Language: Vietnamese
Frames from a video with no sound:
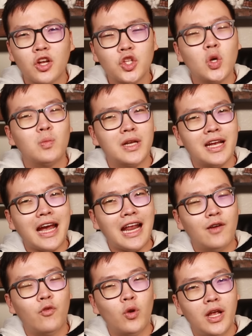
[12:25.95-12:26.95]
nói chung mình thấy khá
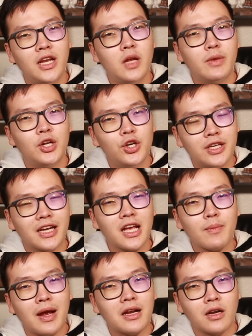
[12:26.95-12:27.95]
là vô lý nếu mình hướng dẫn
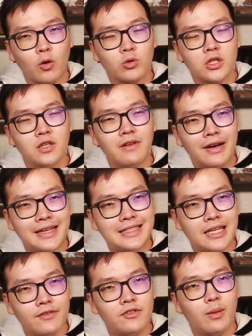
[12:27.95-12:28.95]
các bạn đầu tư vào
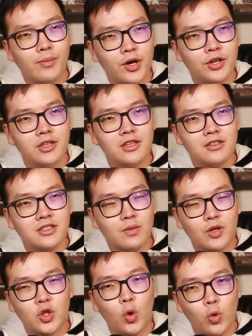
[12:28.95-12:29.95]
ETF VN30 xong
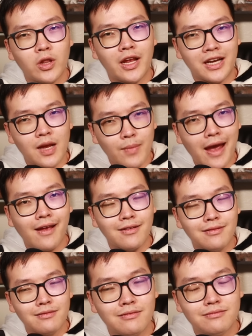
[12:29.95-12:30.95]
mình thu tiền các bạn
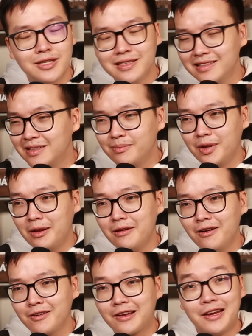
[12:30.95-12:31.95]
và đến nó
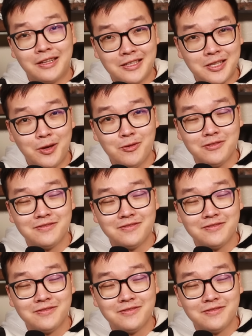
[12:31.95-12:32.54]
hơi kỳ tí xíu